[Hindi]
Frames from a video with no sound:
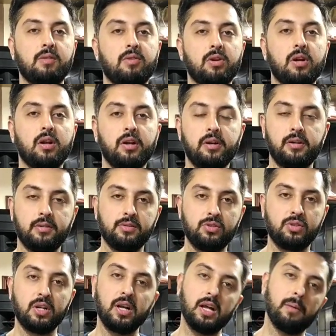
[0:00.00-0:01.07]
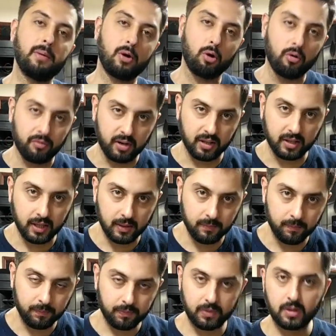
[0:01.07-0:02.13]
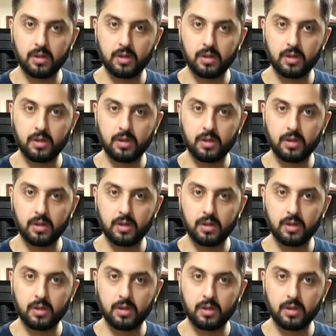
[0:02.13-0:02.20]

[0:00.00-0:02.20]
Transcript: सेवन हंड्रेड संडे हमारा ऑफ रहता है